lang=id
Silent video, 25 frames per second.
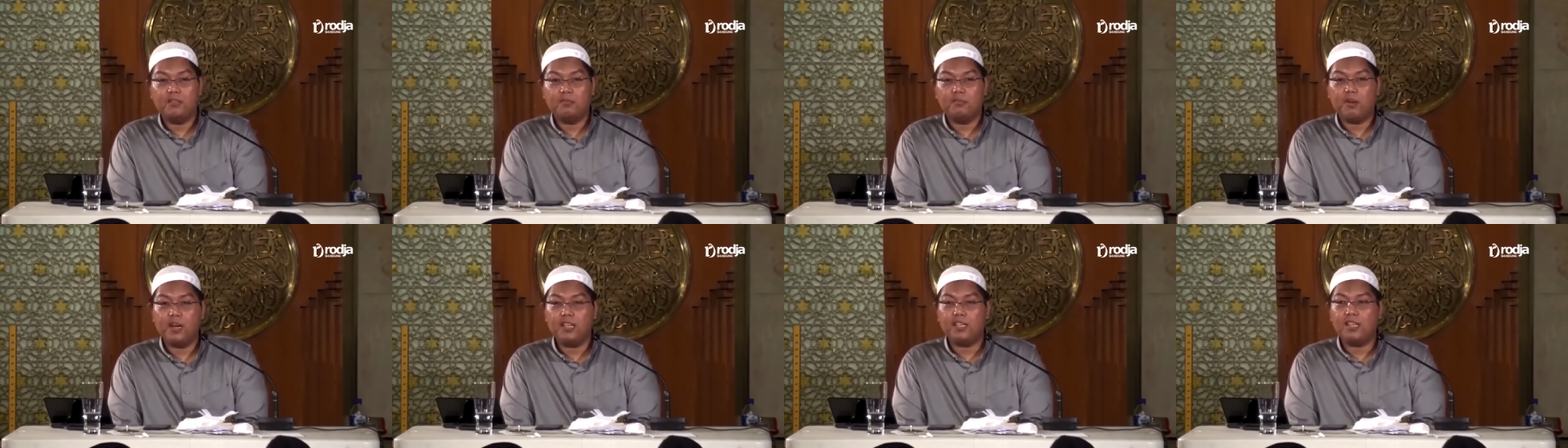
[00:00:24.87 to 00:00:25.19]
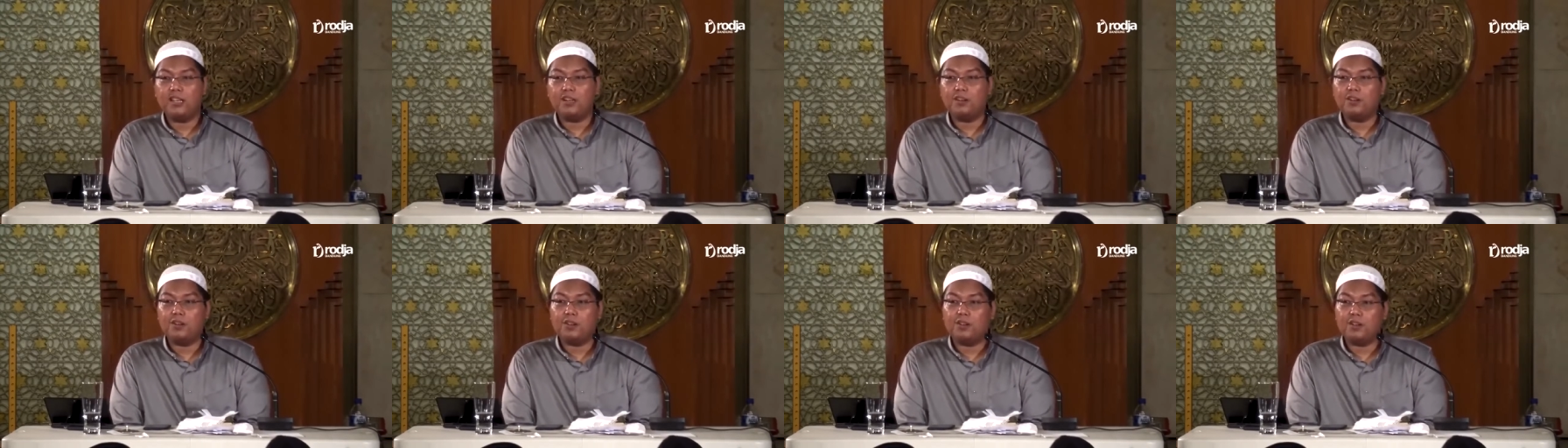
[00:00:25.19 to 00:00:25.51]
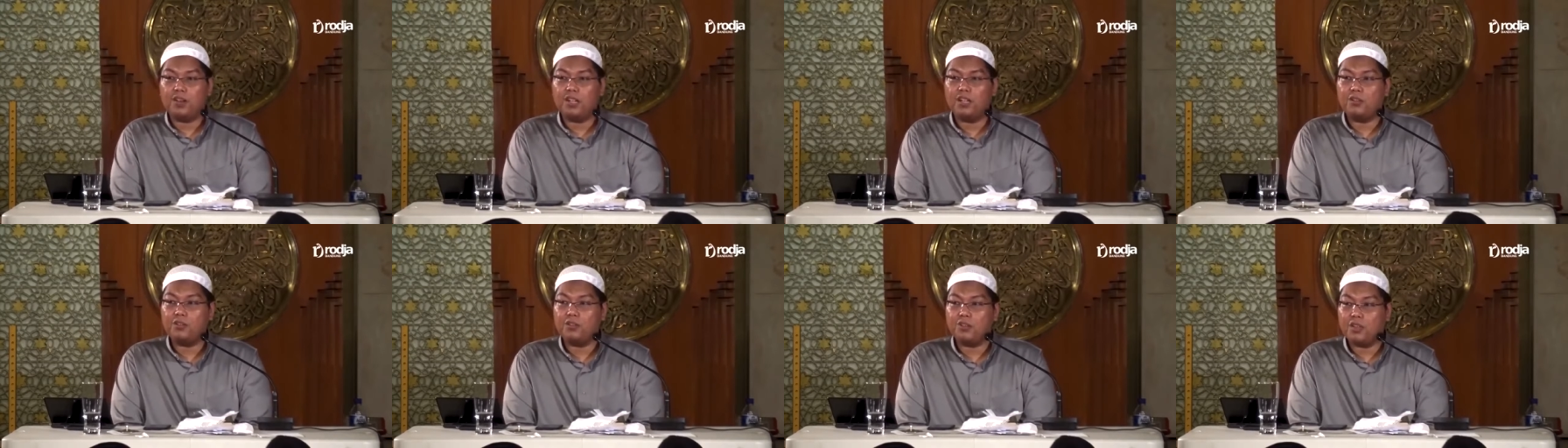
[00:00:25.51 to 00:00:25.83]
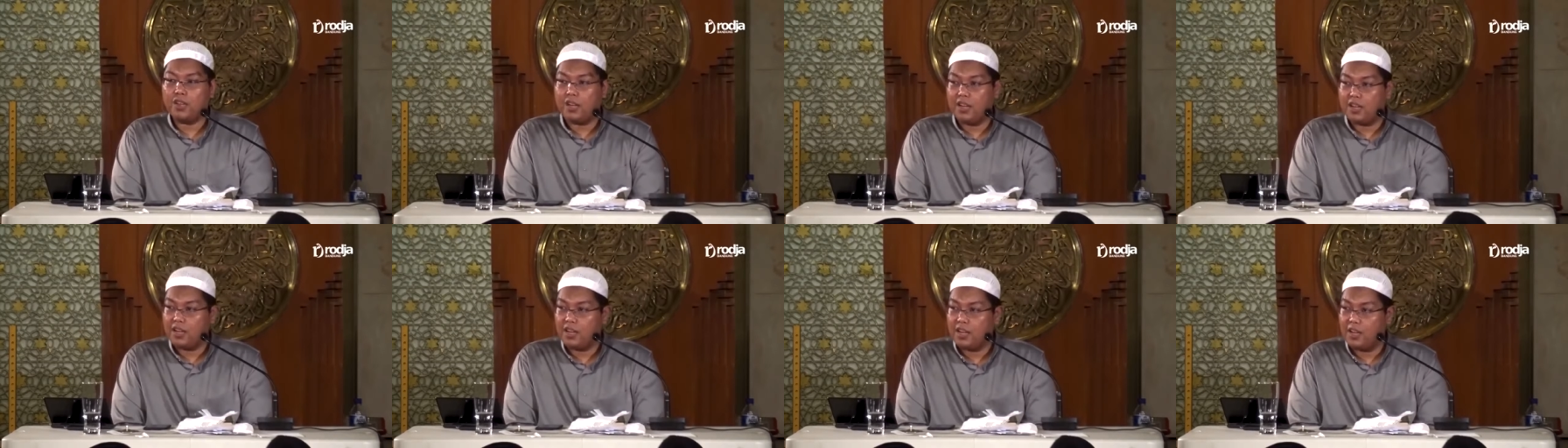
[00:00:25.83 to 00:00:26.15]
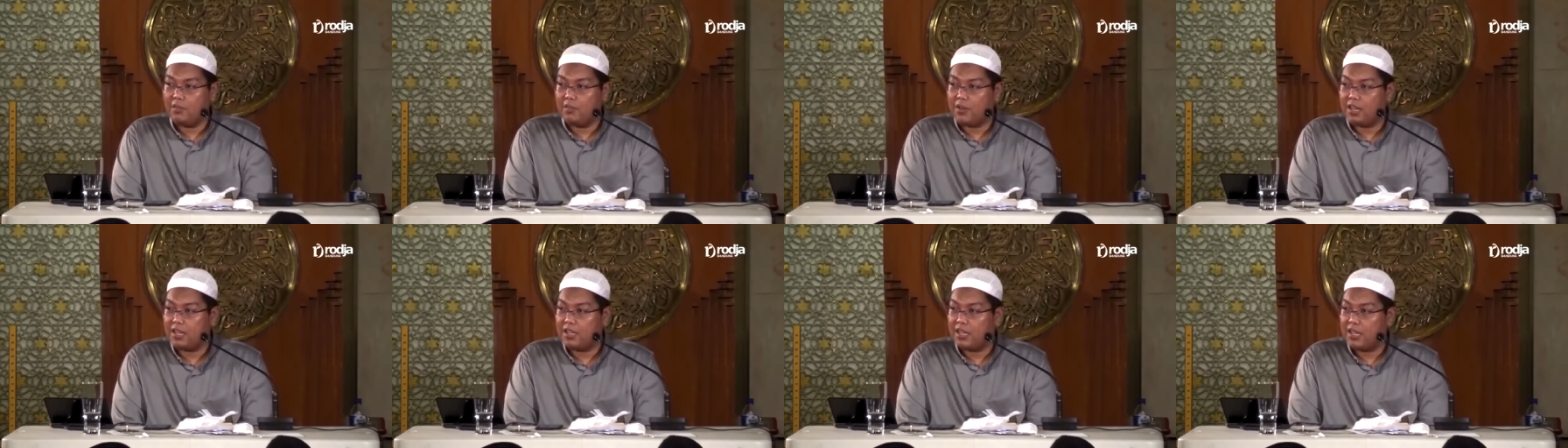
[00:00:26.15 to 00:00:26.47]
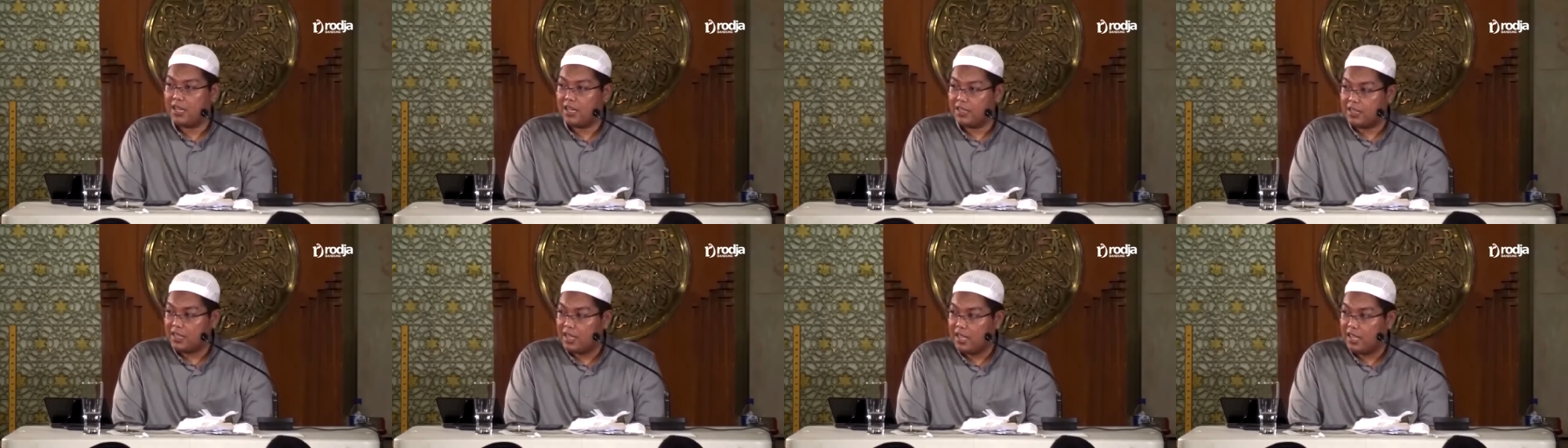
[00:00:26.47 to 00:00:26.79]
Banyak orang-orang yang ikut tenaga dalam
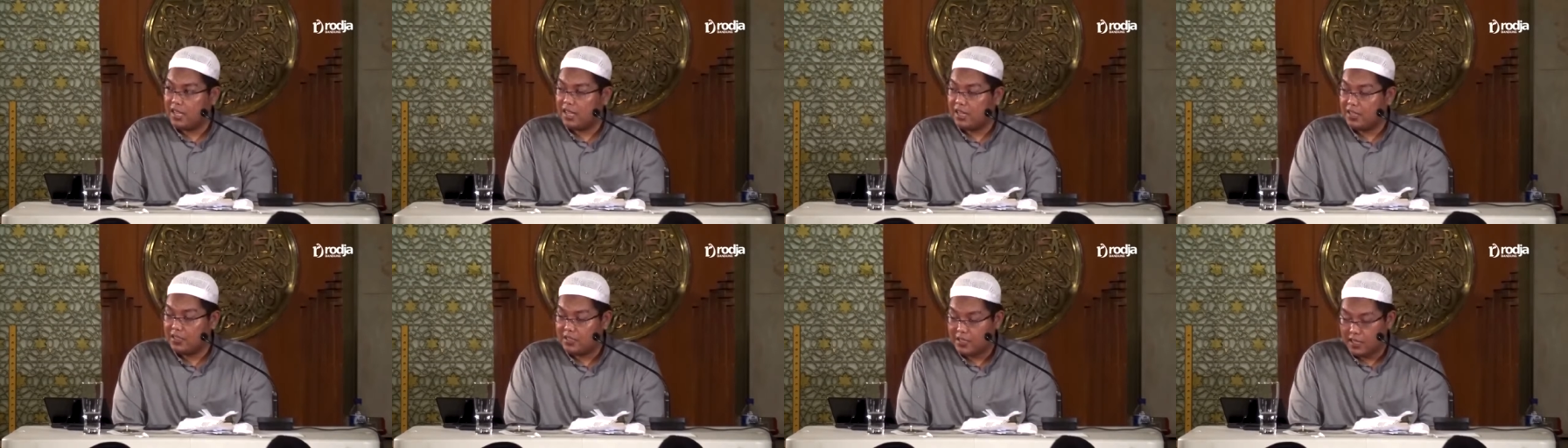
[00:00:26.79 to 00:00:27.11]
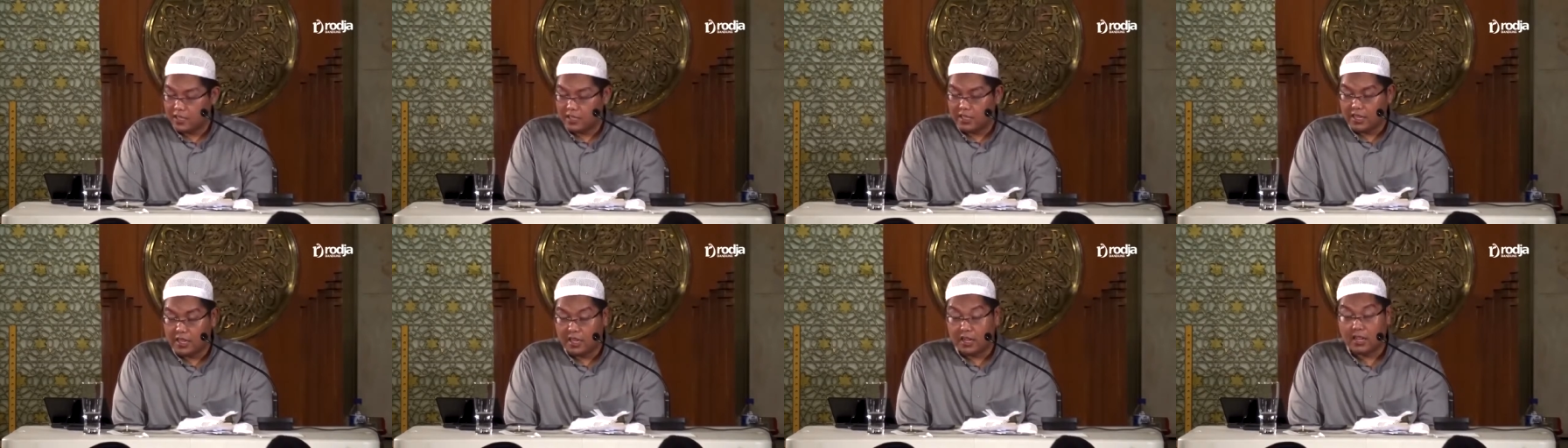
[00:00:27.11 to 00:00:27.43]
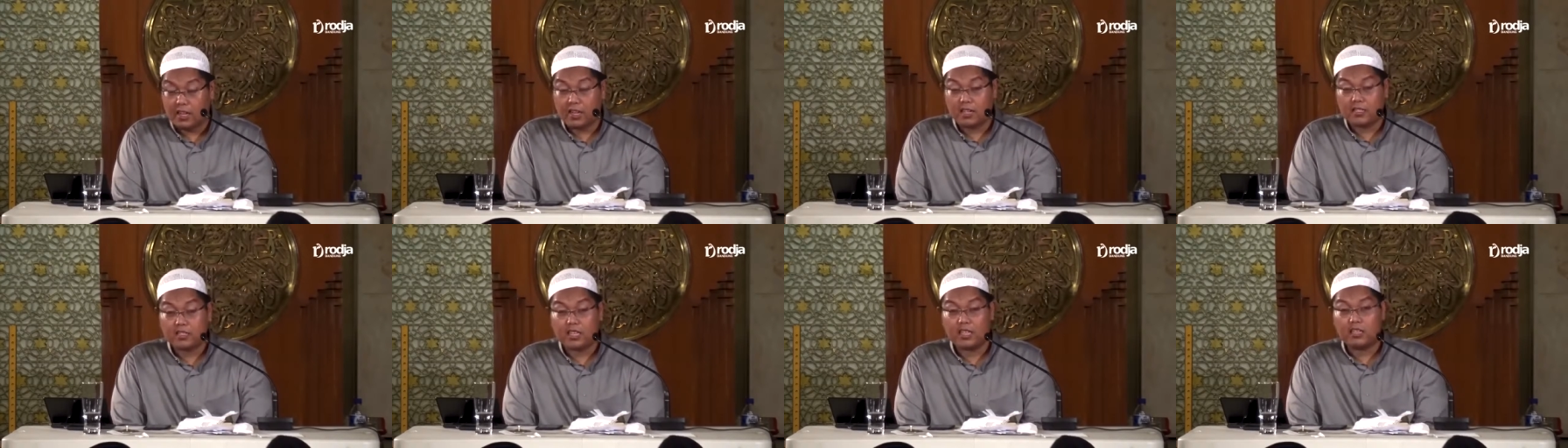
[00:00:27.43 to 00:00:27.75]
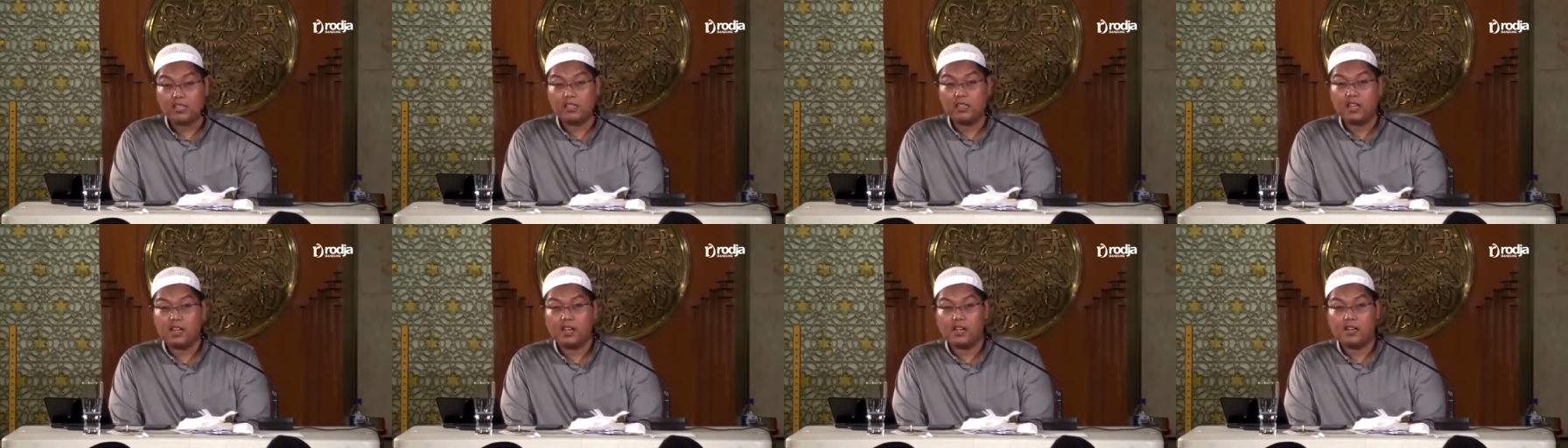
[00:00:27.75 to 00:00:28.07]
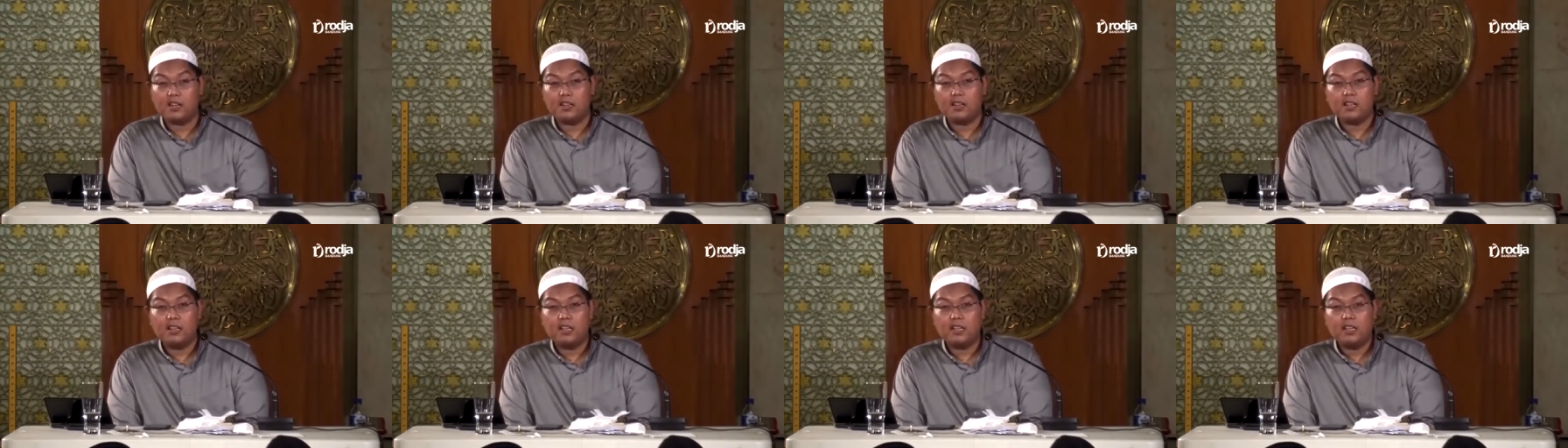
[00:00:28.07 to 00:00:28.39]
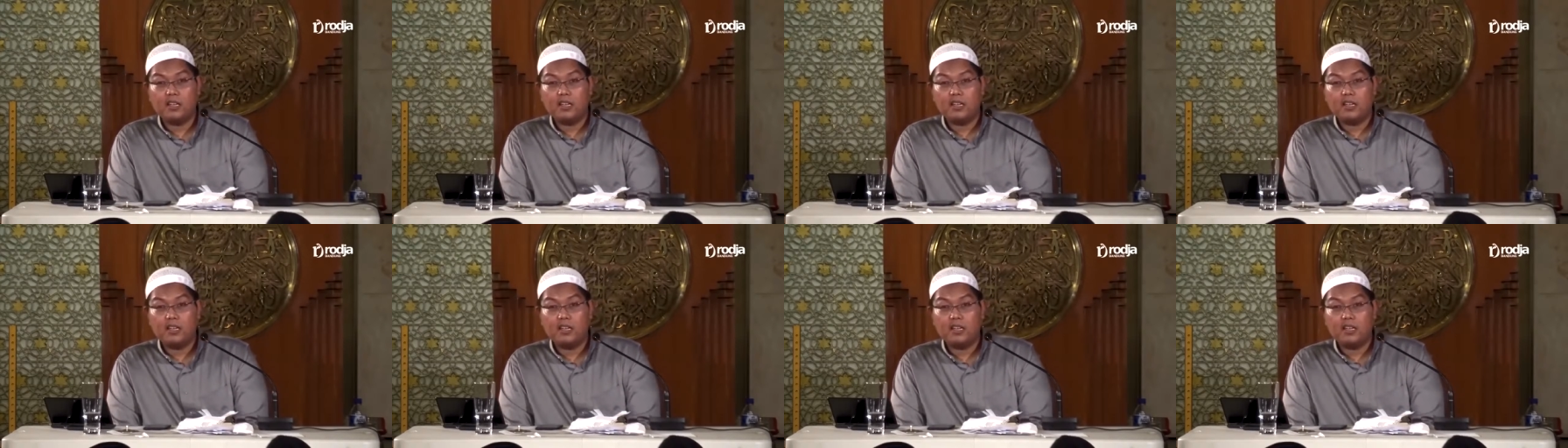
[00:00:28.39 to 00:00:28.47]
rata-rata, saya tidak saya tidak